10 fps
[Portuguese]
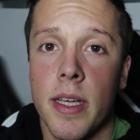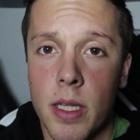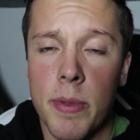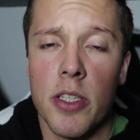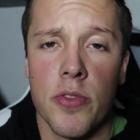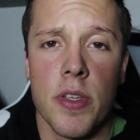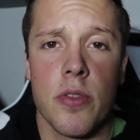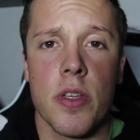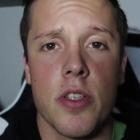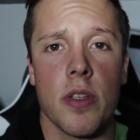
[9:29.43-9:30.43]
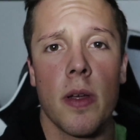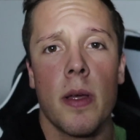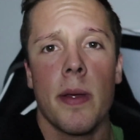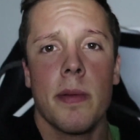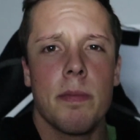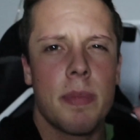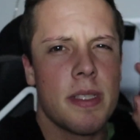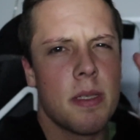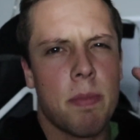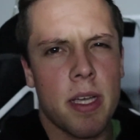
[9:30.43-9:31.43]
E também nas refeições
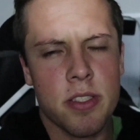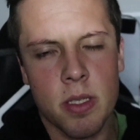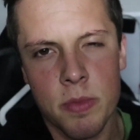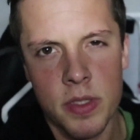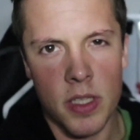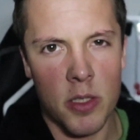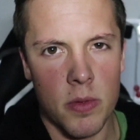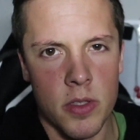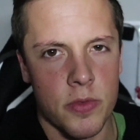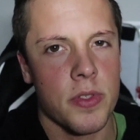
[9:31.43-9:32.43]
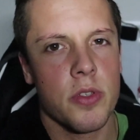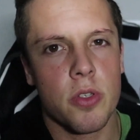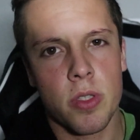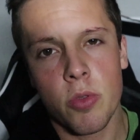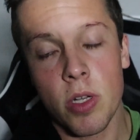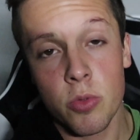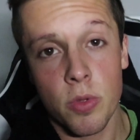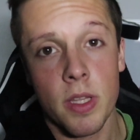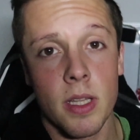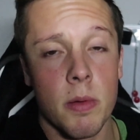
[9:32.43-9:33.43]
principais, digamos assim, as refeições que eu tenho durante o
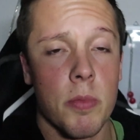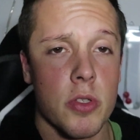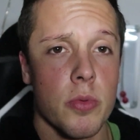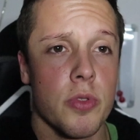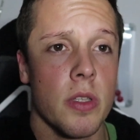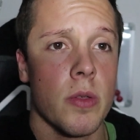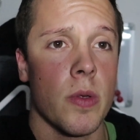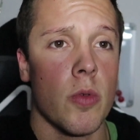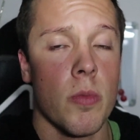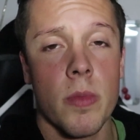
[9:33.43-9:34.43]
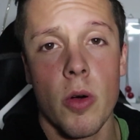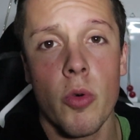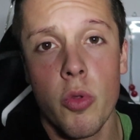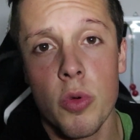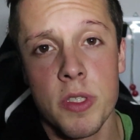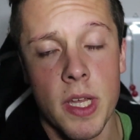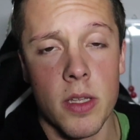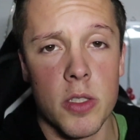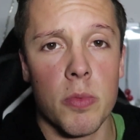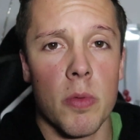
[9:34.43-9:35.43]
dia, também posso substituir uma ou duas
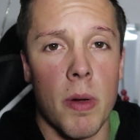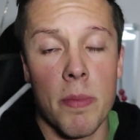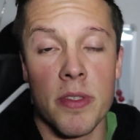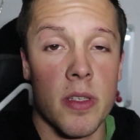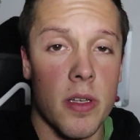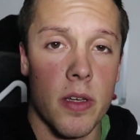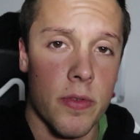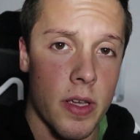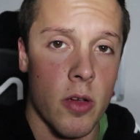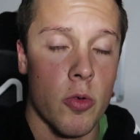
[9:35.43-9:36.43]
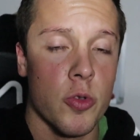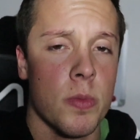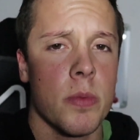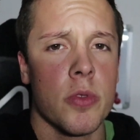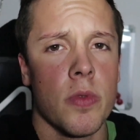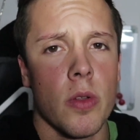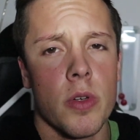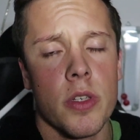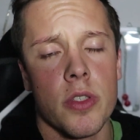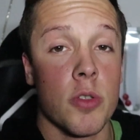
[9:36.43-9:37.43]
delas por papas da aveia, com os mesmos
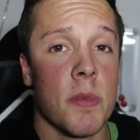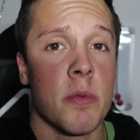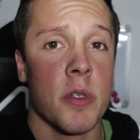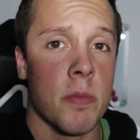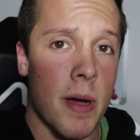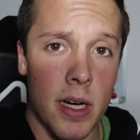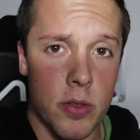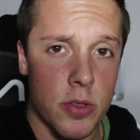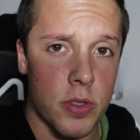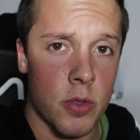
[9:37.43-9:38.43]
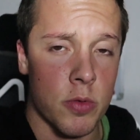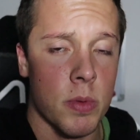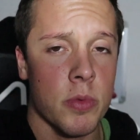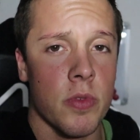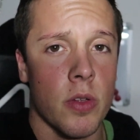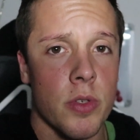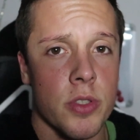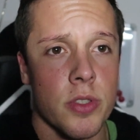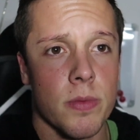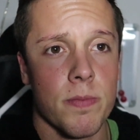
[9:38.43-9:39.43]
valores, com as mesmas macros e com os mesmos
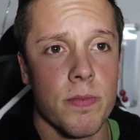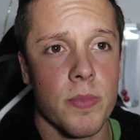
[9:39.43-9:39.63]
valores